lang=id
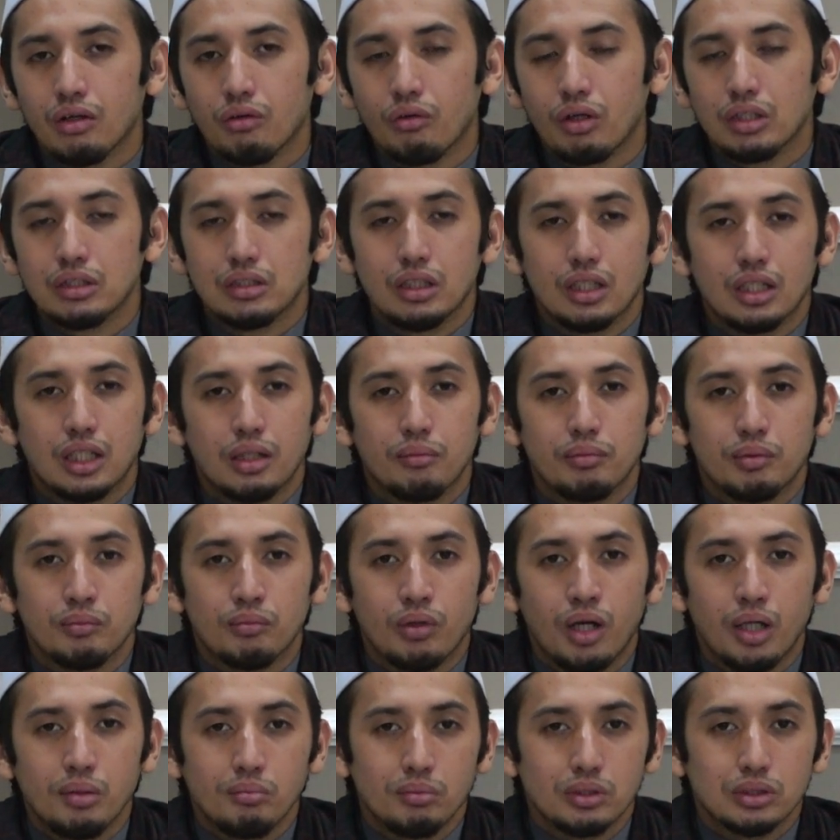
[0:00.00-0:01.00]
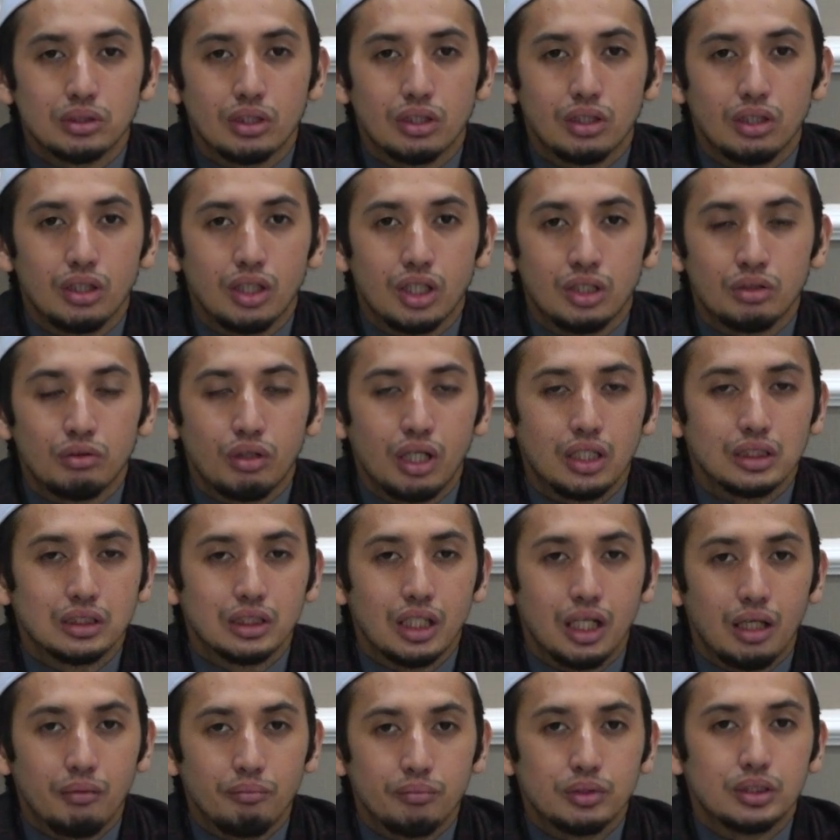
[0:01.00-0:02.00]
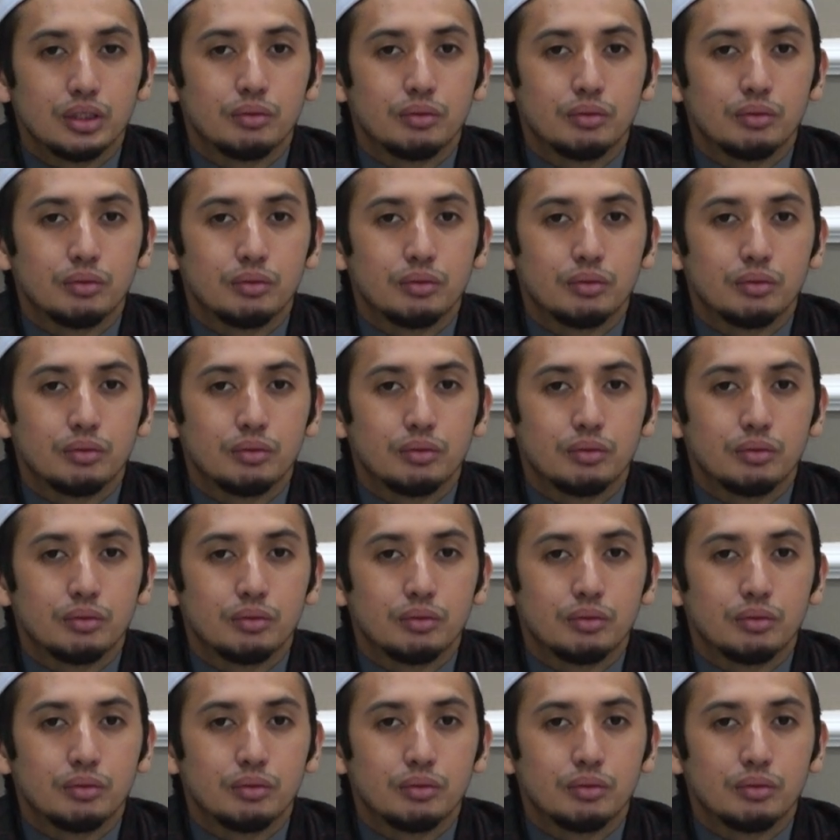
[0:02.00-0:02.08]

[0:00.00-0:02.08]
wajah Nabi Muhammad SAW